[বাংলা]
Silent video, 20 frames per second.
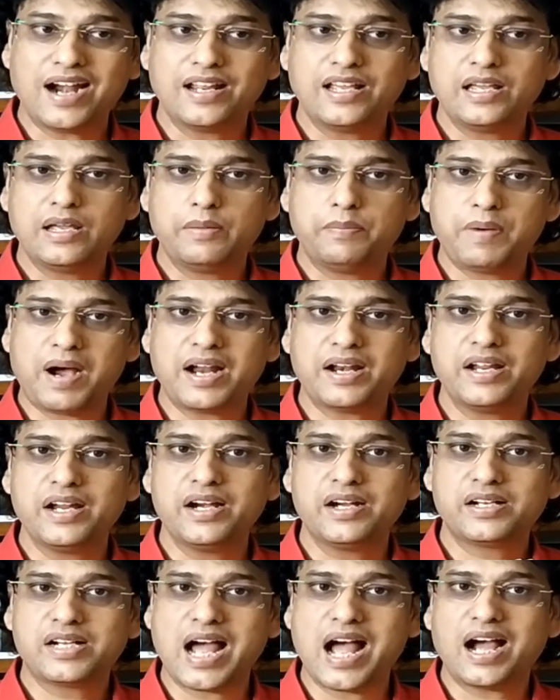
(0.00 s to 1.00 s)
গাড়ি
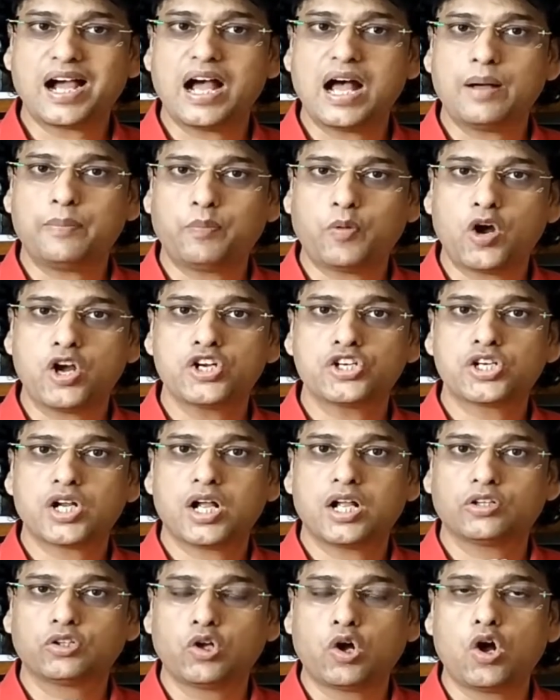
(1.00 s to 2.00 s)
বাড়ি টাকা
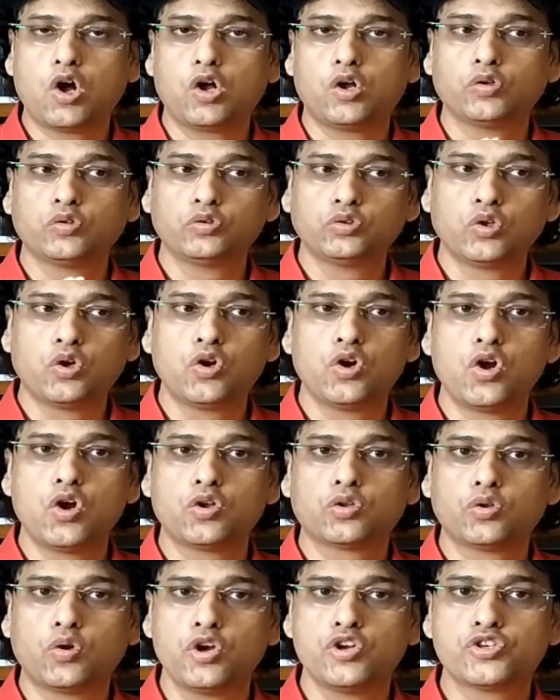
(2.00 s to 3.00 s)
পয়সা ধন
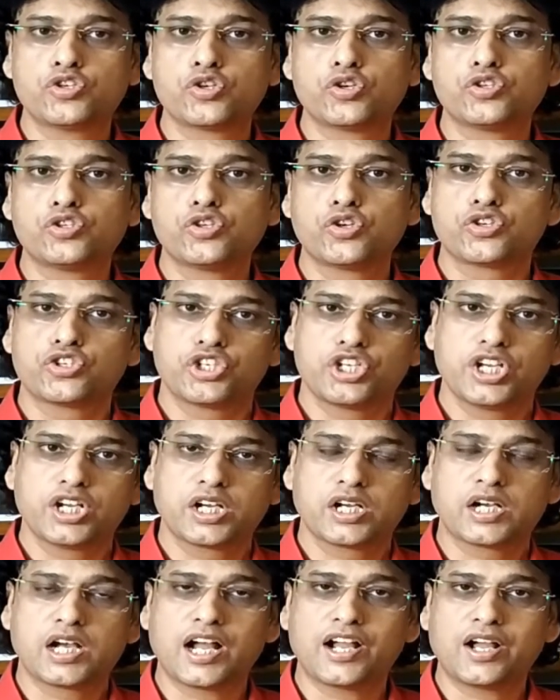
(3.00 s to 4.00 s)
দৌলত ঐশ্বর্য
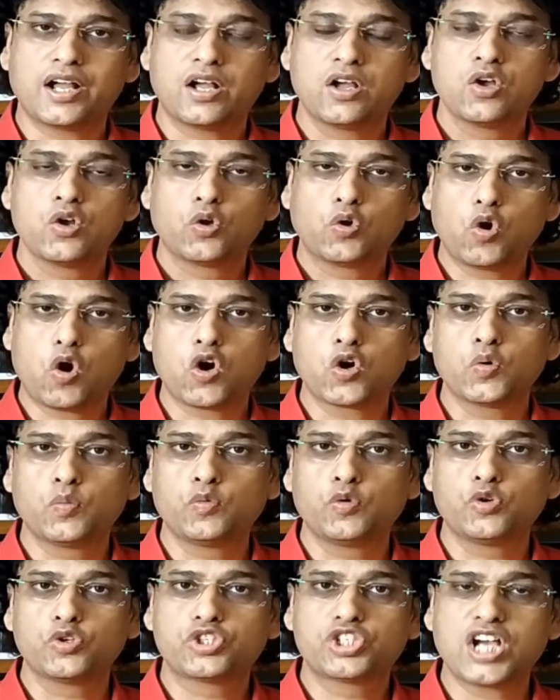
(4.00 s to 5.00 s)
শিক্ষা
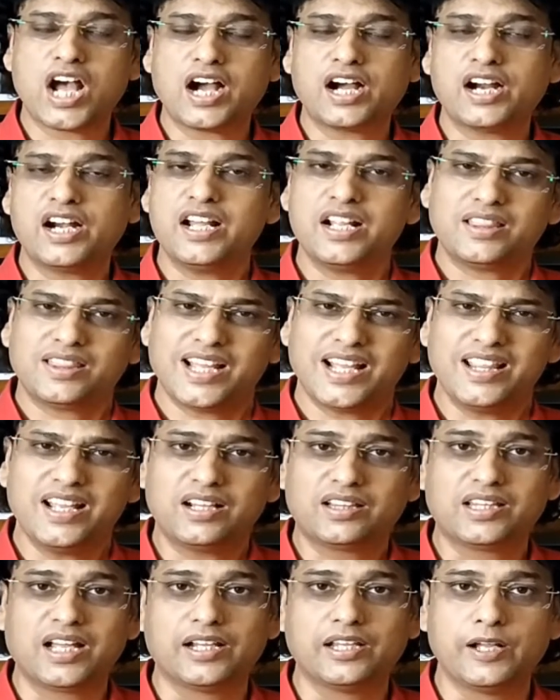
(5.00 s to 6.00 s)
কর্ম চাকরি
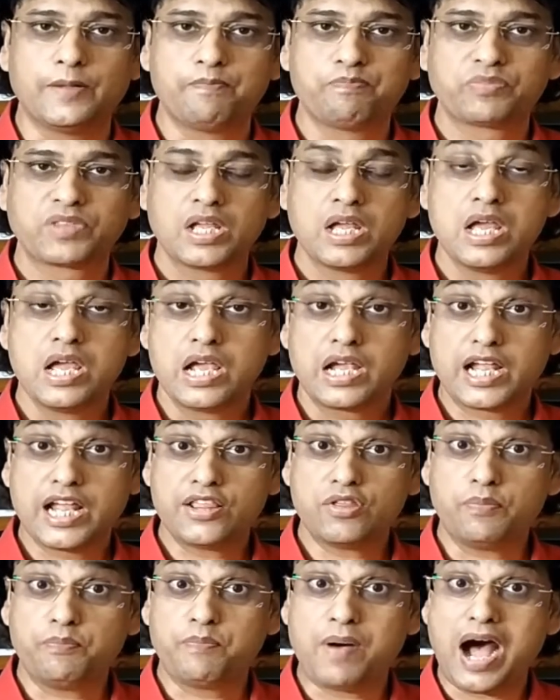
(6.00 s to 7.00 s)
ইত্যাদি ইত্যাদি
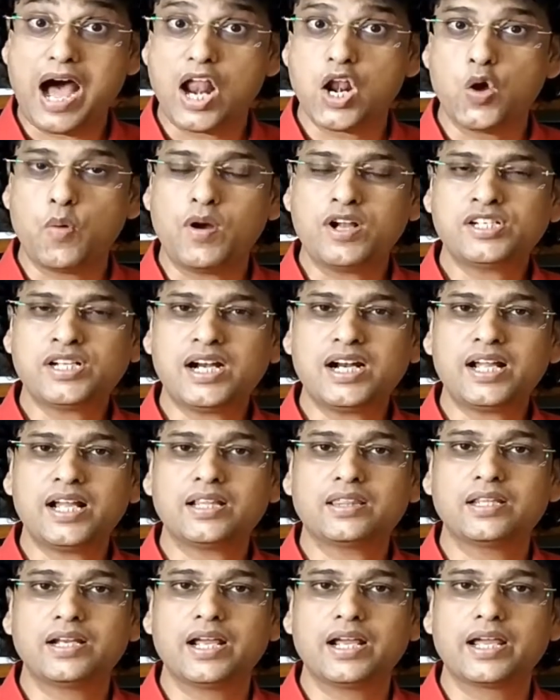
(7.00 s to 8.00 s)
কিন্তু ভালোবাসার
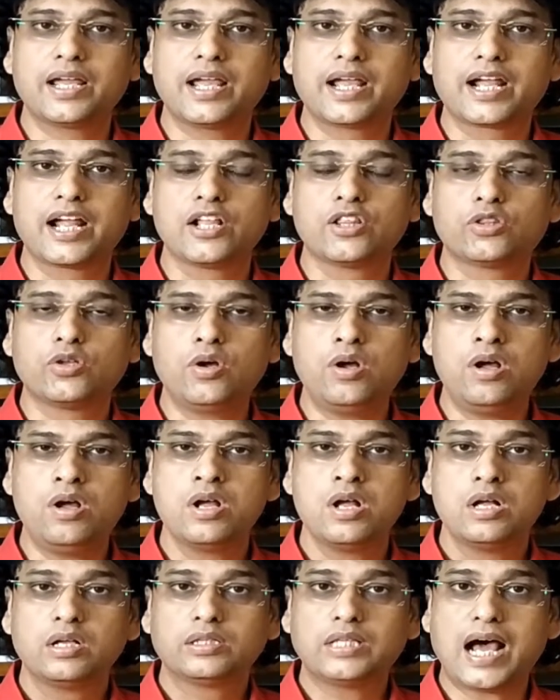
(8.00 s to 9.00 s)
ক্ষেত্রে কিন্তু
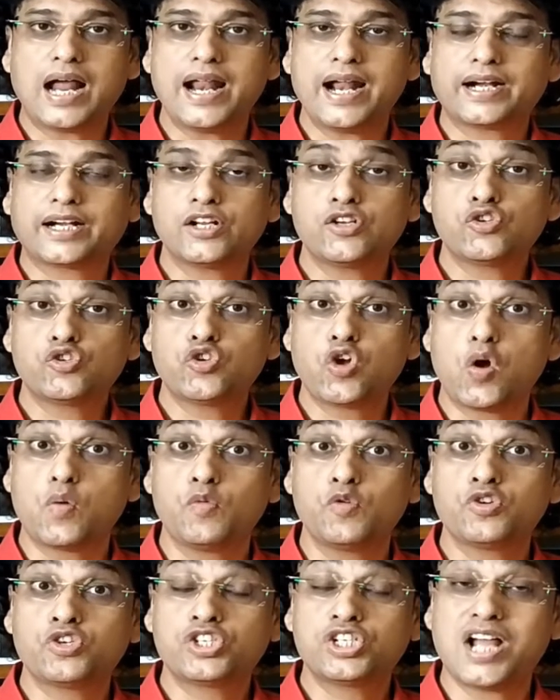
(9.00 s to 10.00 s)
তার একটা
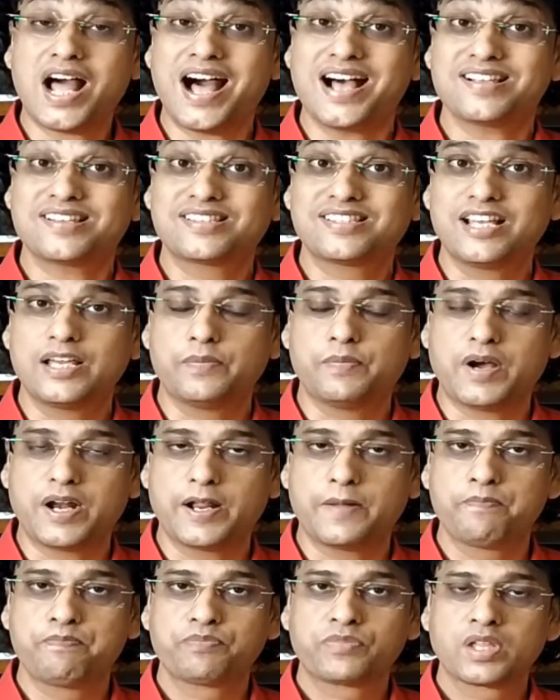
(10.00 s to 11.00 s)
সমস্যা আসতেই
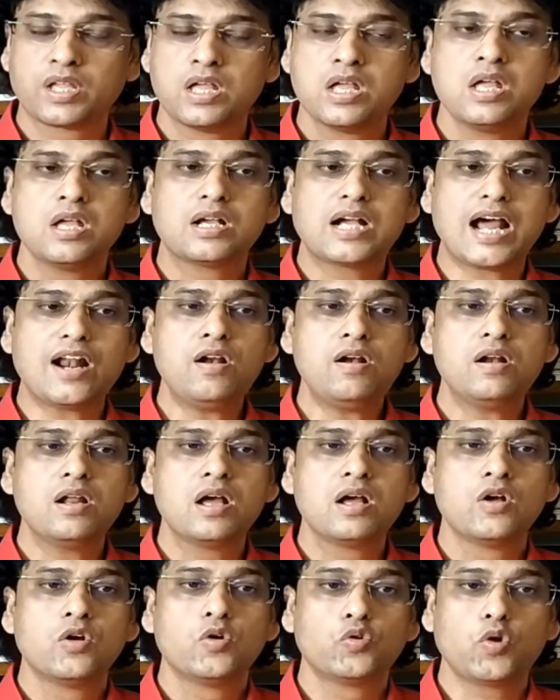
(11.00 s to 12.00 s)
পারে কারণ
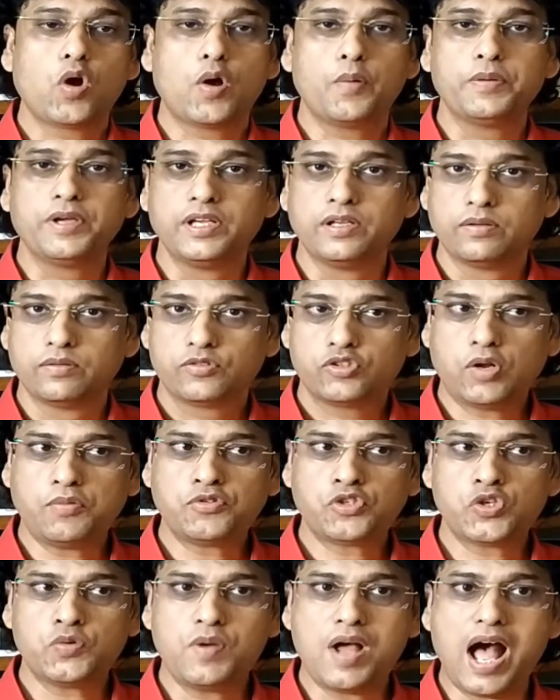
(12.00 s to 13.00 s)
রবি
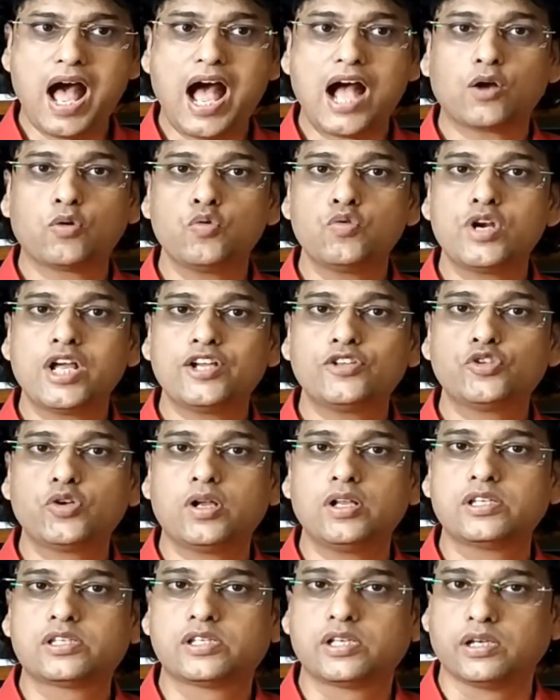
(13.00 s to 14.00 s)
সবসময় আগুনে
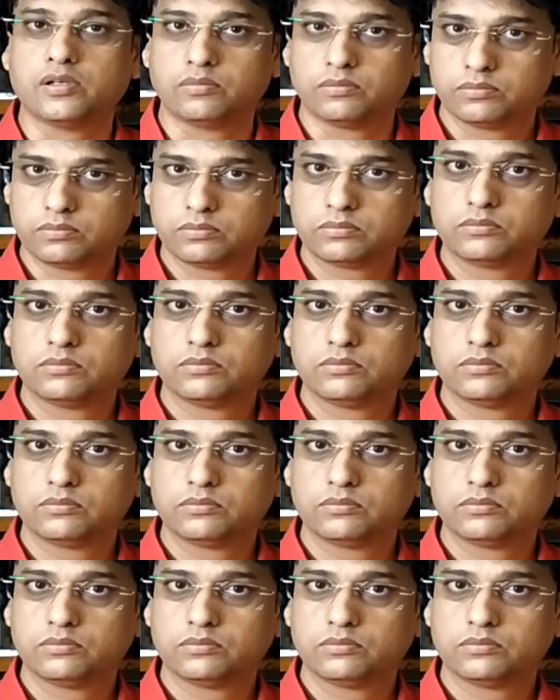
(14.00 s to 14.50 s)
জ্বলছে